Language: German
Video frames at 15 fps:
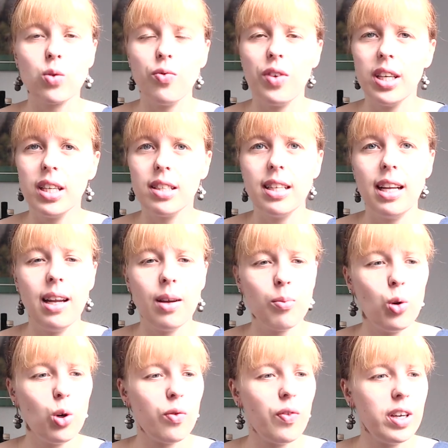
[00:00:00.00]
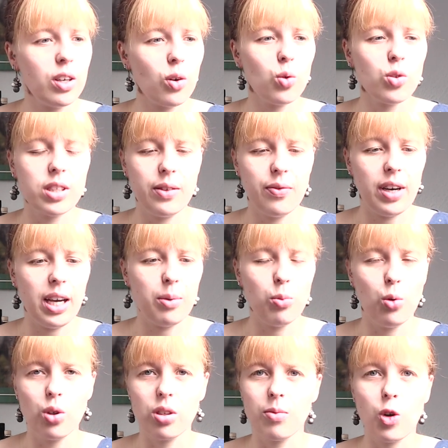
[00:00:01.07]
Wenn ihr Teeling mögt, wenn ihr Roséwein
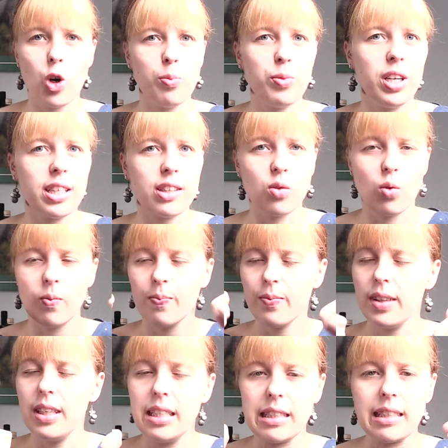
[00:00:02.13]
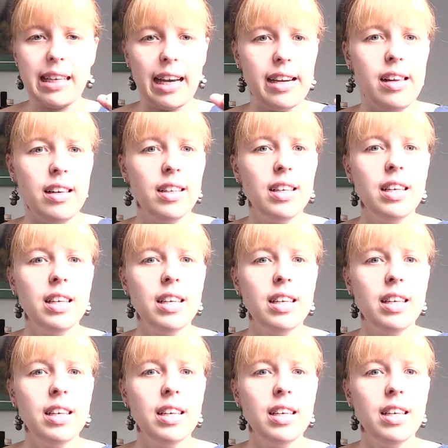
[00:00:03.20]
mögt, in Kombination ist geil.